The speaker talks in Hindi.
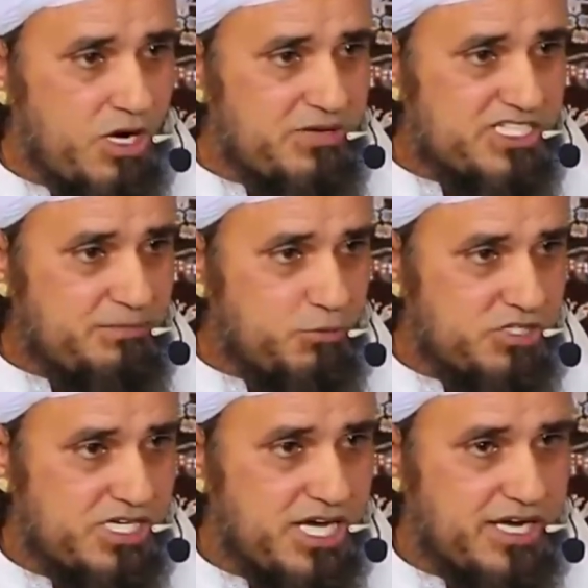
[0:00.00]
ओलमा से
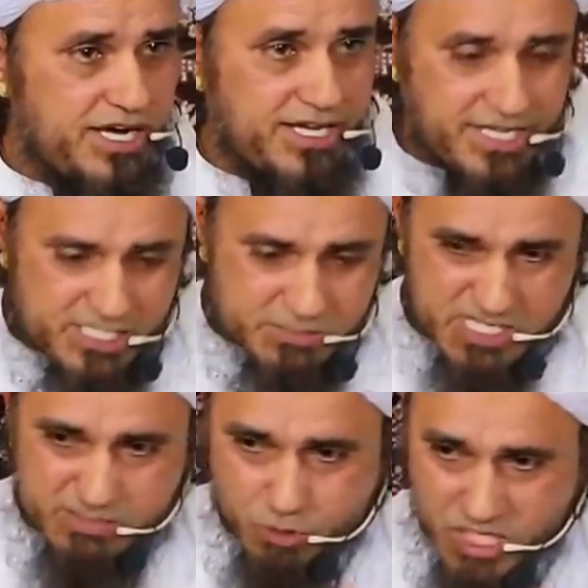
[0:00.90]
पूछ लिया करें कि इस
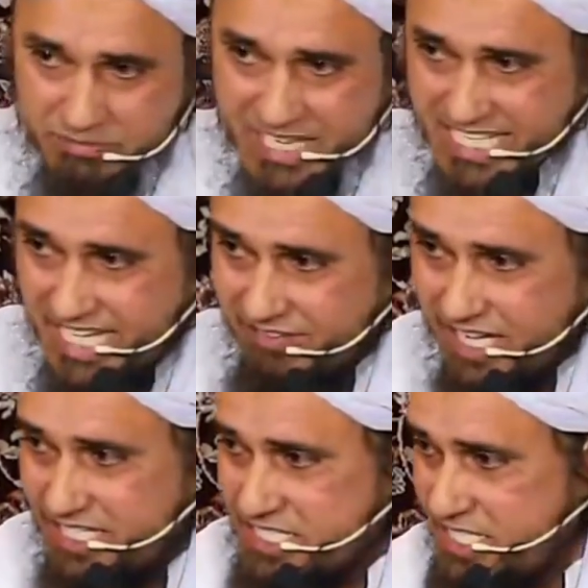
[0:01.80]
मजबूरी में ये
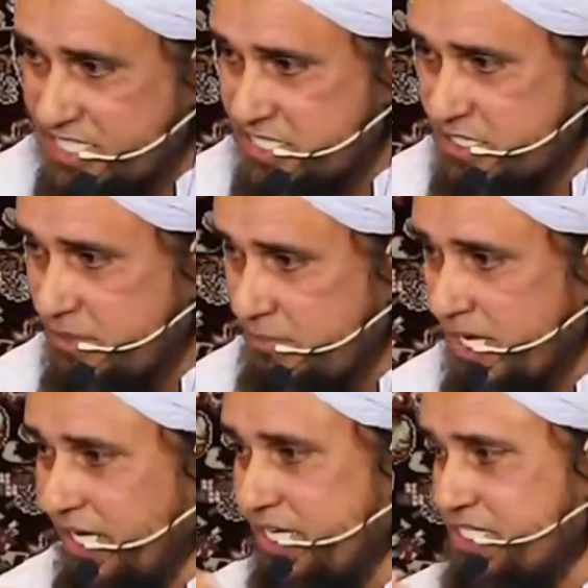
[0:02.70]
वाली चीज़
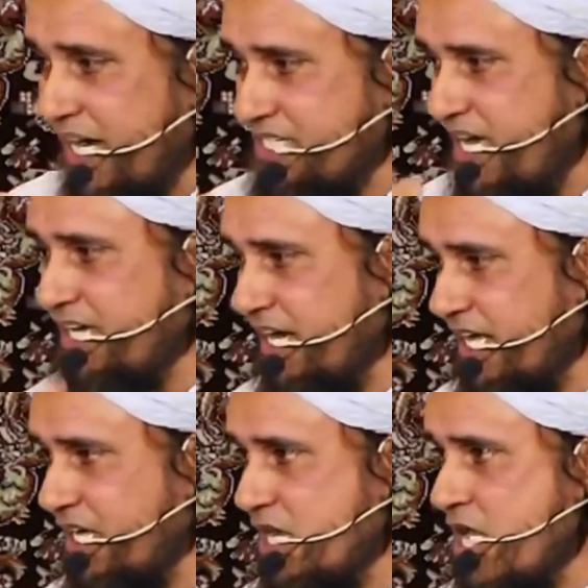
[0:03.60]
मेरे लिए जायज़ है या
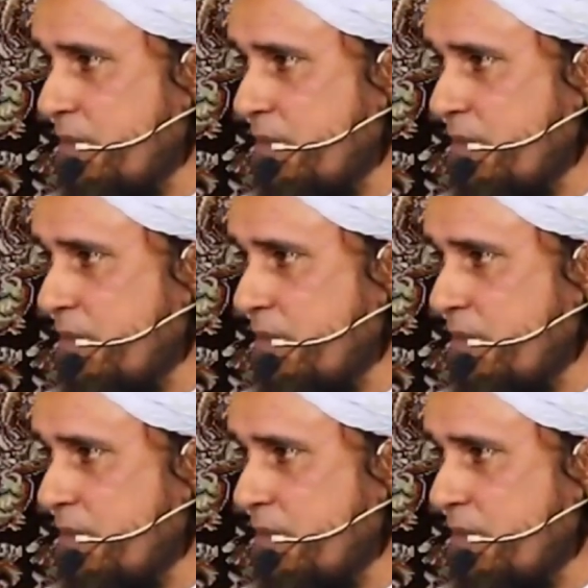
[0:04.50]
नहीं